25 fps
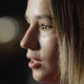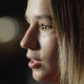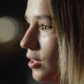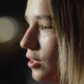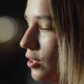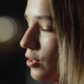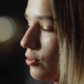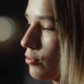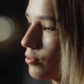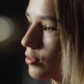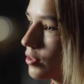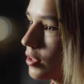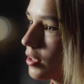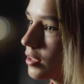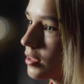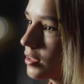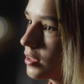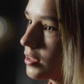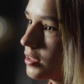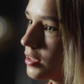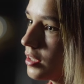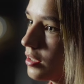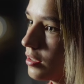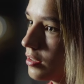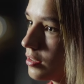И вот как-то
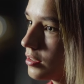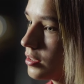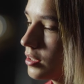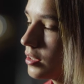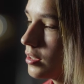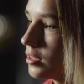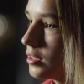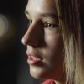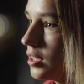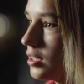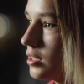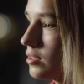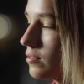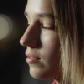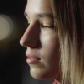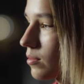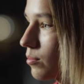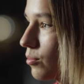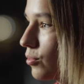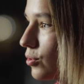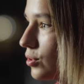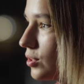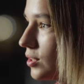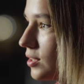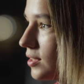села целый день
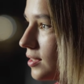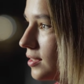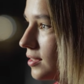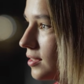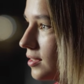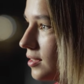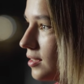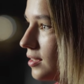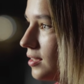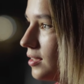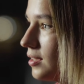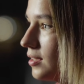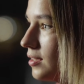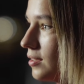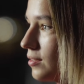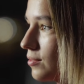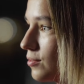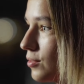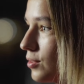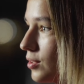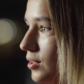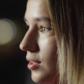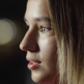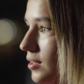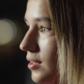свободный, и
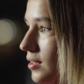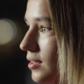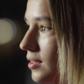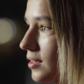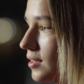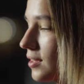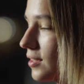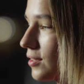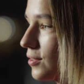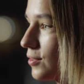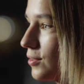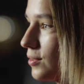вот так